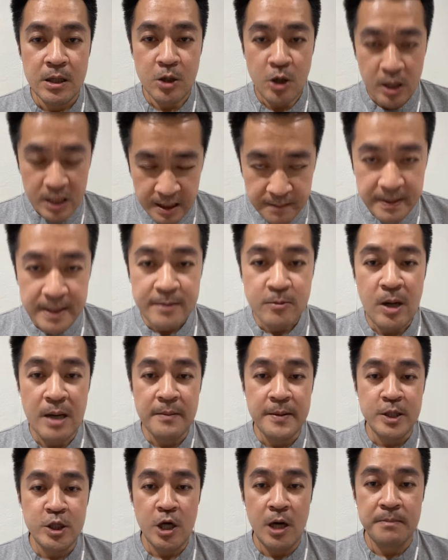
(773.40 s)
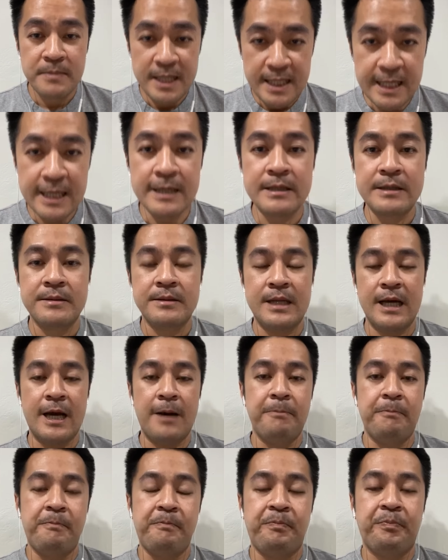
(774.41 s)
ก็นี่เป็นความรับผิดชอบที่1นะค
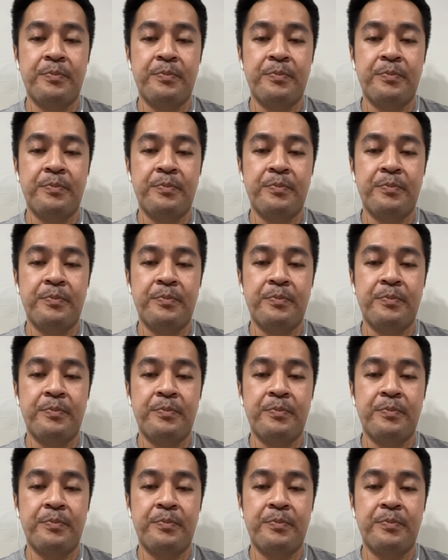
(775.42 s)
รับ